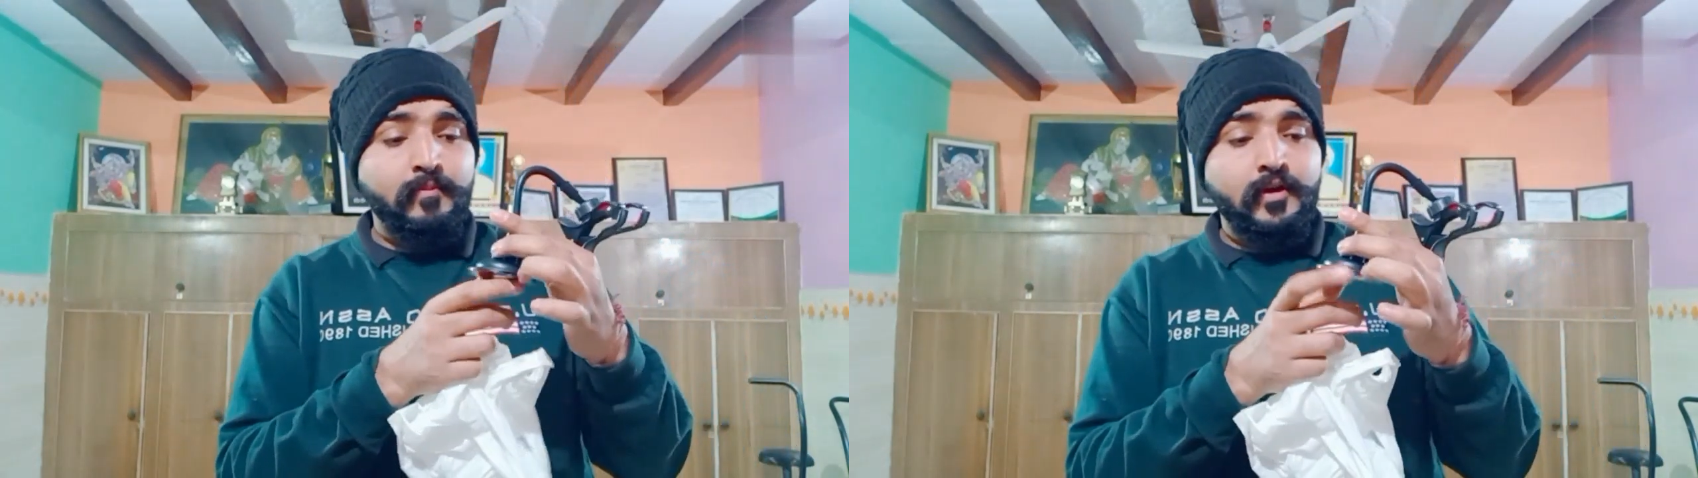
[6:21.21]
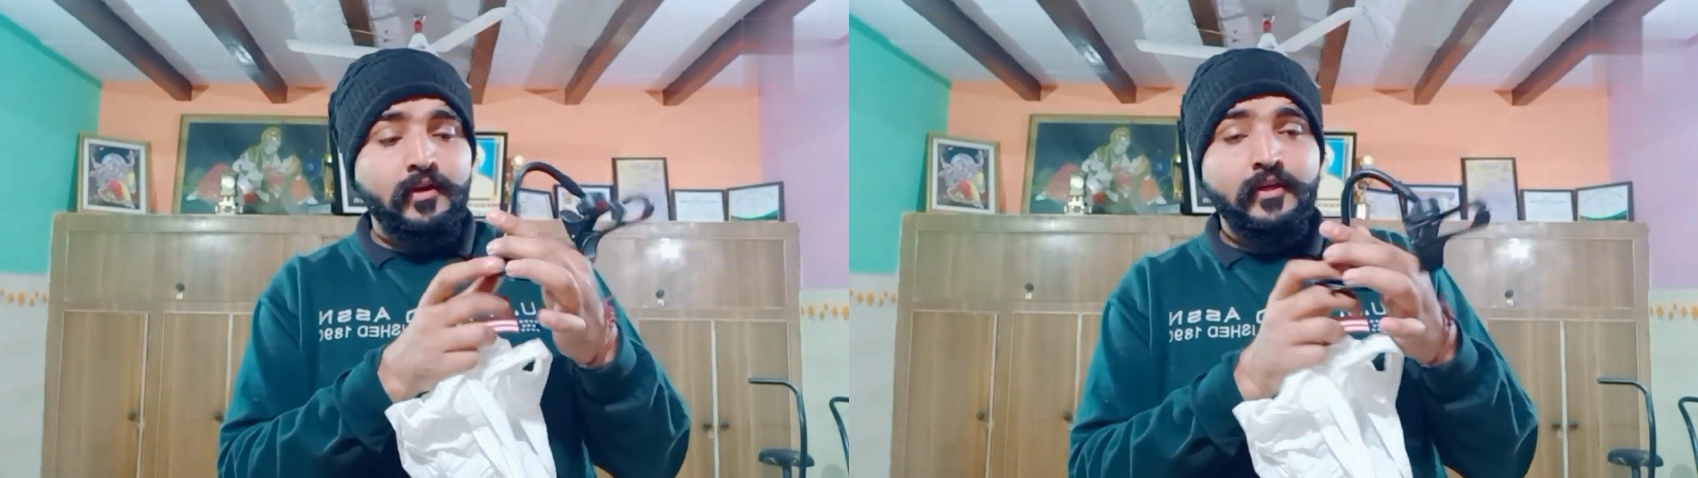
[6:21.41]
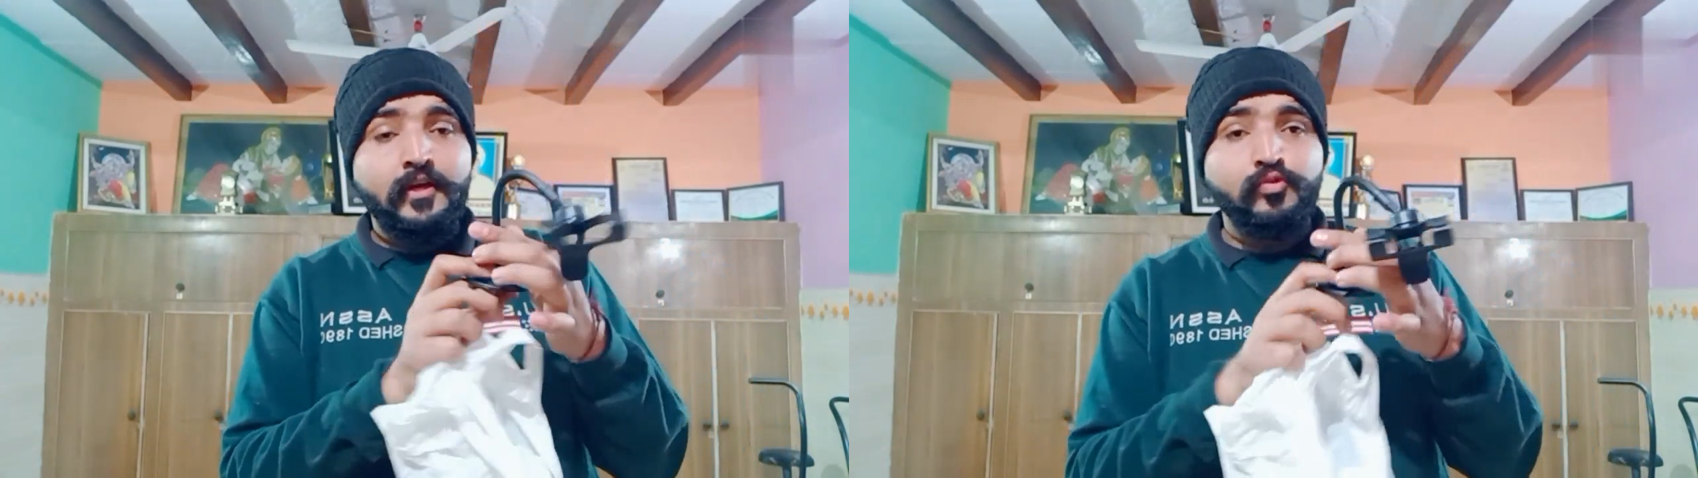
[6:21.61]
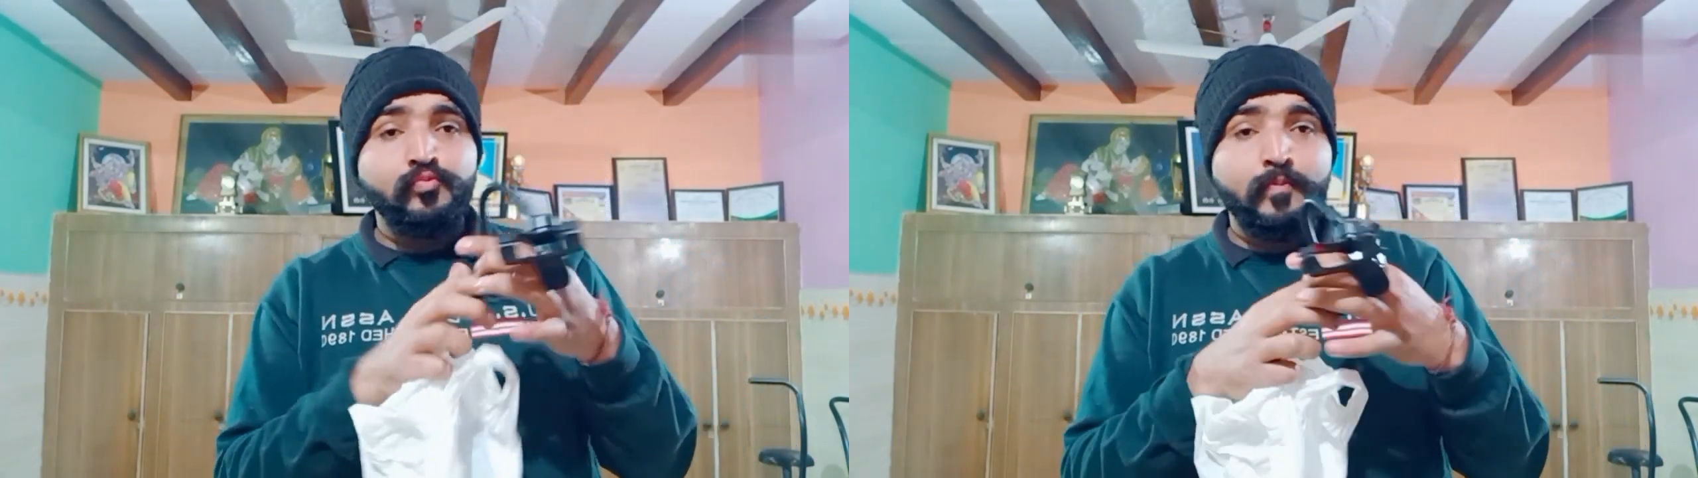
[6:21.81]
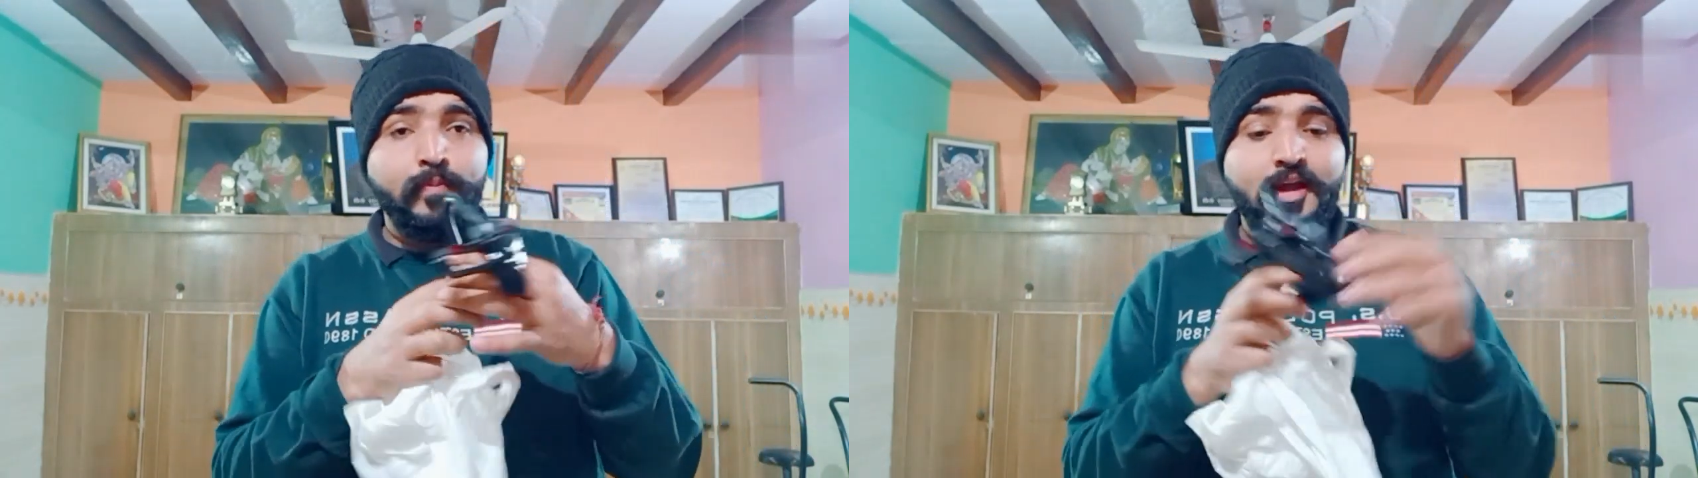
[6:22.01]
में या उस
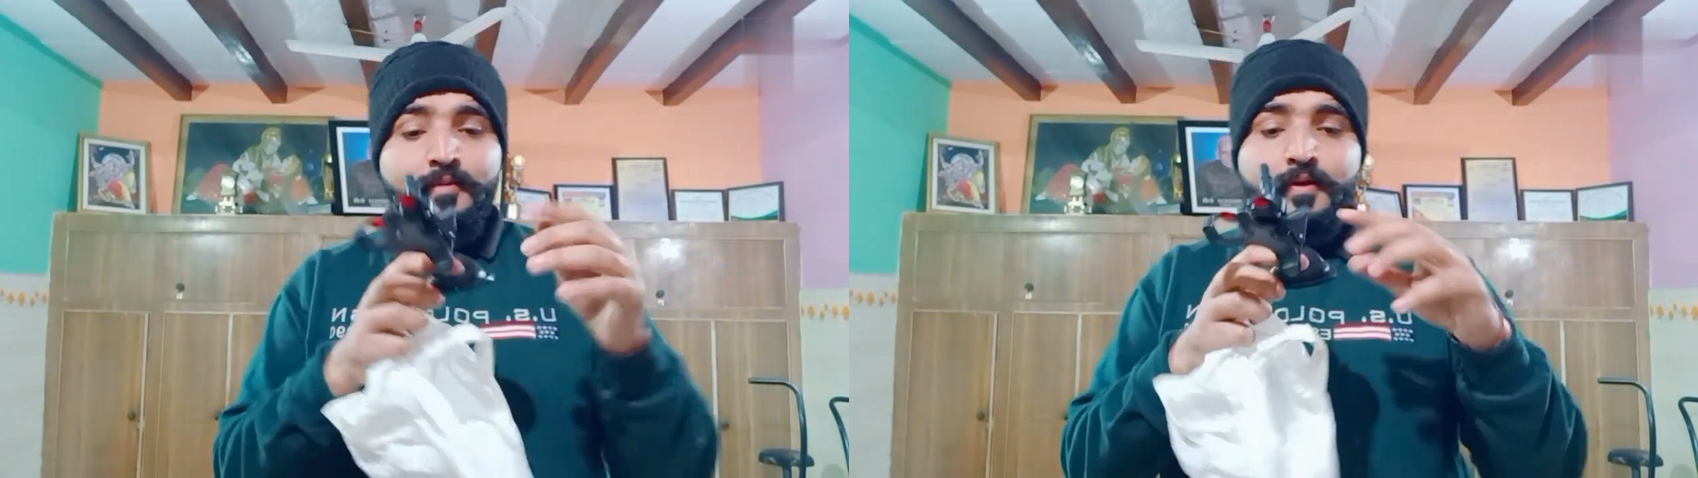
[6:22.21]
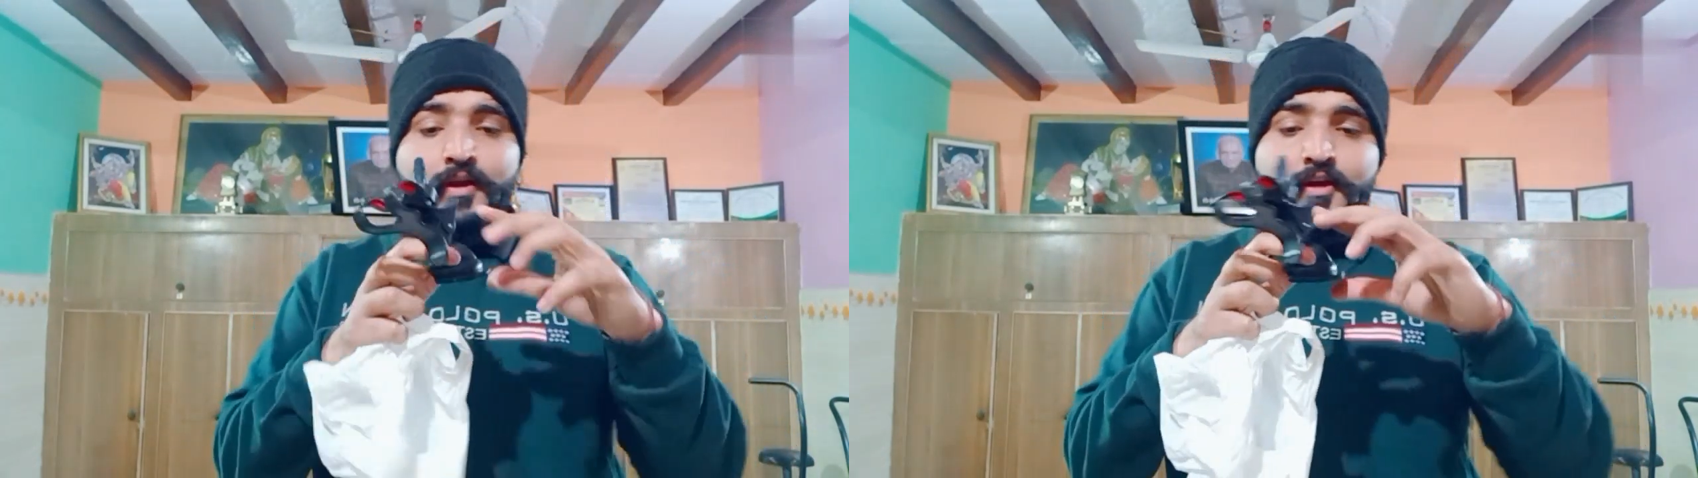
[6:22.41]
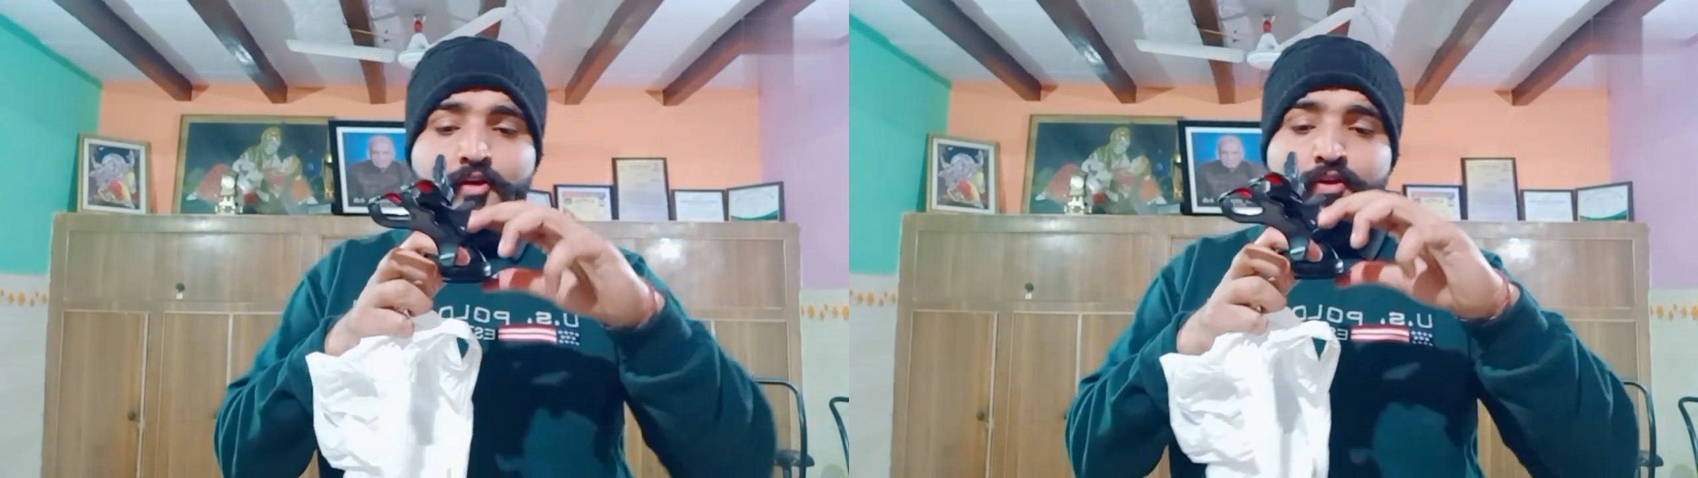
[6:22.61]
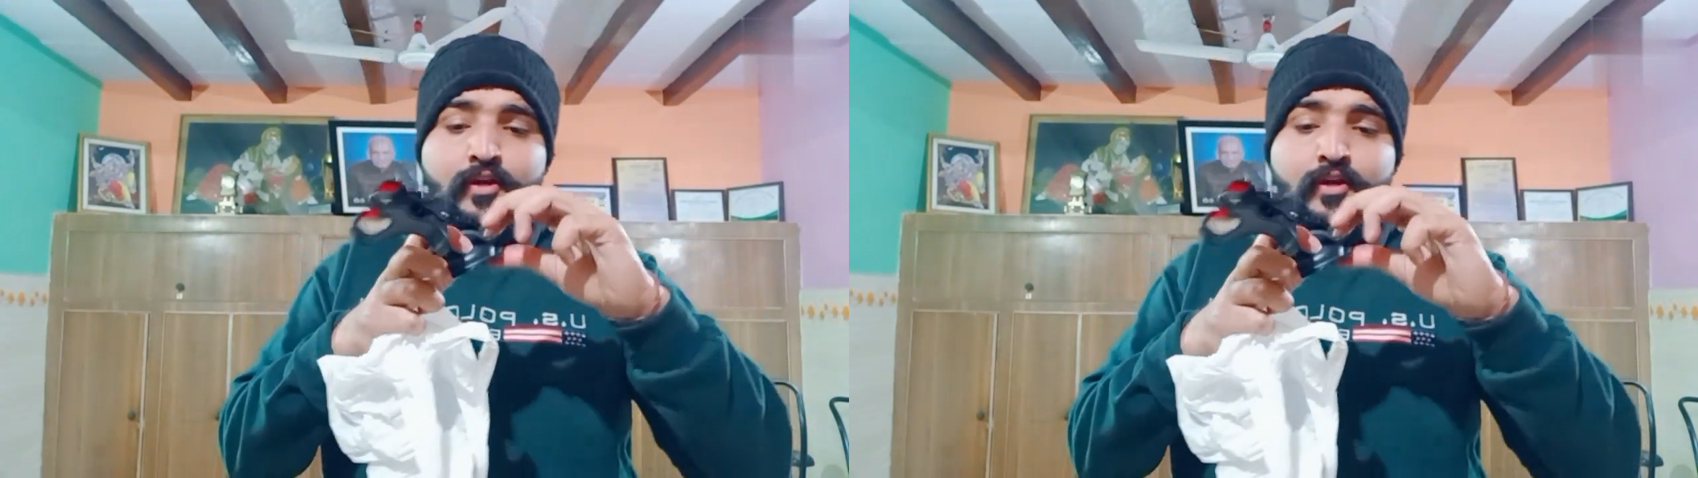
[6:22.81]
पर प्लाई पर लग कर और